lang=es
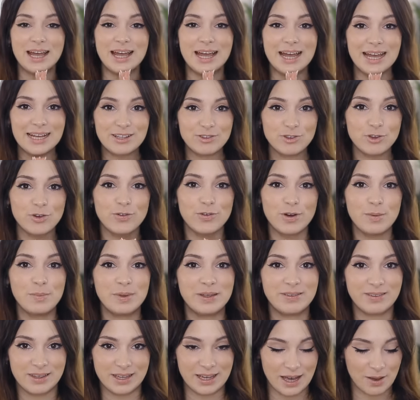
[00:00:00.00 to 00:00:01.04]
Esto fue
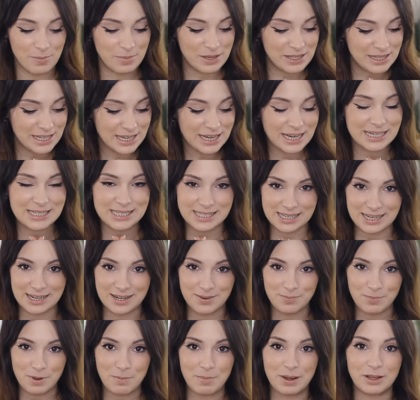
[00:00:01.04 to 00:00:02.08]
mi tía. Mi tía
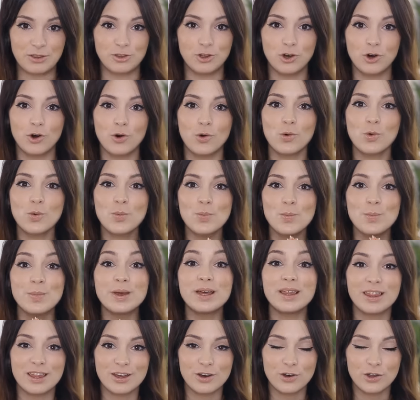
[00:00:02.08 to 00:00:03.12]
Esther me mandó un
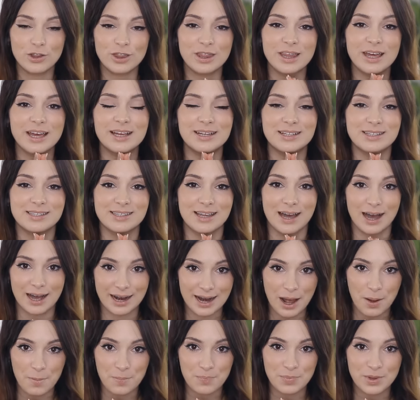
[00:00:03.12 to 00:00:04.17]
vídeo de
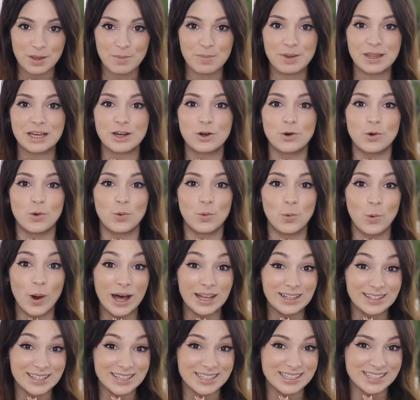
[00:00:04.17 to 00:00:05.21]
Instagram y me dijo,
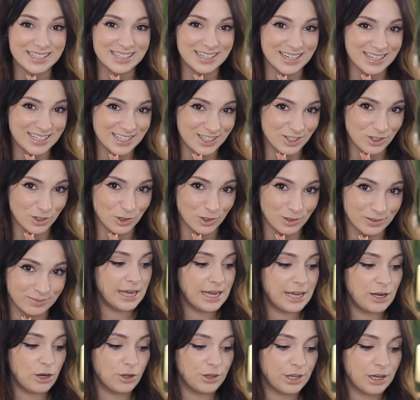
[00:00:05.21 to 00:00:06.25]
¿what es esto?
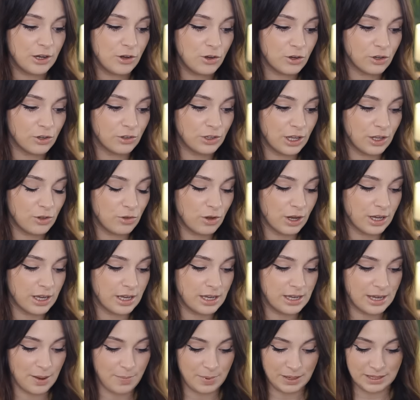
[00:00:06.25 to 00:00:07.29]
Y lo tengo rondando
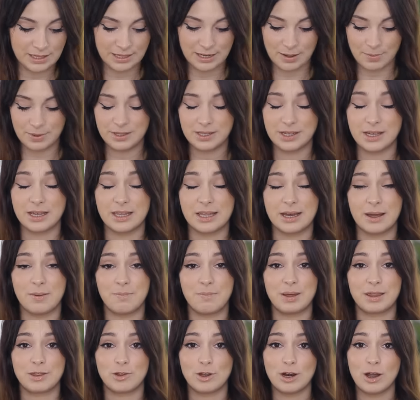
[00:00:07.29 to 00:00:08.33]
aquí ya prácticamente desde que
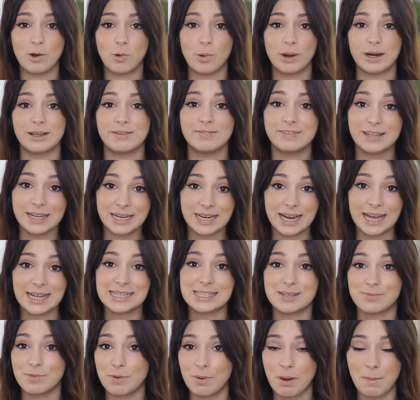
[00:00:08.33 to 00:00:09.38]
empezó la cuarentena y
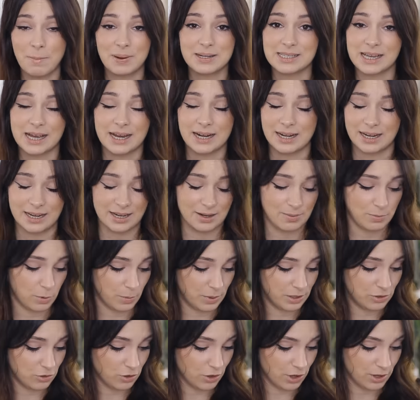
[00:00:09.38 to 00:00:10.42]
se me va a pasar el
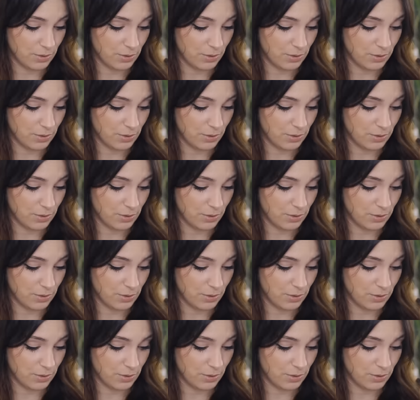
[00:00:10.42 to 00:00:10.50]
momento de